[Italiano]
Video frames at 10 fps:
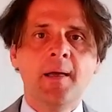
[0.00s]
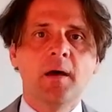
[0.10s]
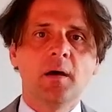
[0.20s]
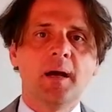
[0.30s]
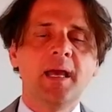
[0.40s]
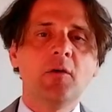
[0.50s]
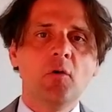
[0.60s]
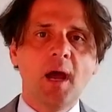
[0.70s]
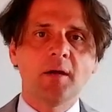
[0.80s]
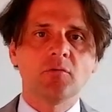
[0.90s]
eh,
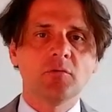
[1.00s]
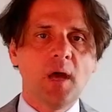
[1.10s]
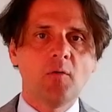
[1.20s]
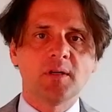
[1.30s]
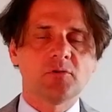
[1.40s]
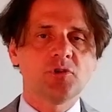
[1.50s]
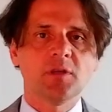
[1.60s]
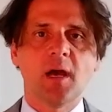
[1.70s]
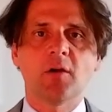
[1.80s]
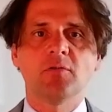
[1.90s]
erogato da una
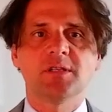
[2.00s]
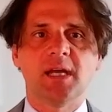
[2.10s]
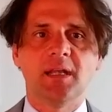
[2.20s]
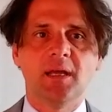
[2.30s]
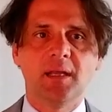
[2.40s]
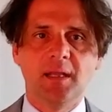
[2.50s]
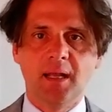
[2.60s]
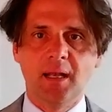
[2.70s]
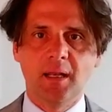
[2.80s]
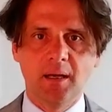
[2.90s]
società con sede
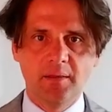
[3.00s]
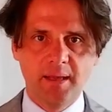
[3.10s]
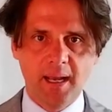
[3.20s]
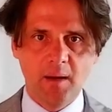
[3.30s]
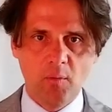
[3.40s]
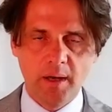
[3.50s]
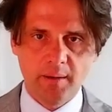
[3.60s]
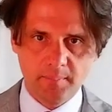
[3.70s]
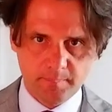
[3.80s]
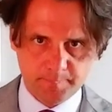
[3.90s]
nel Delaware.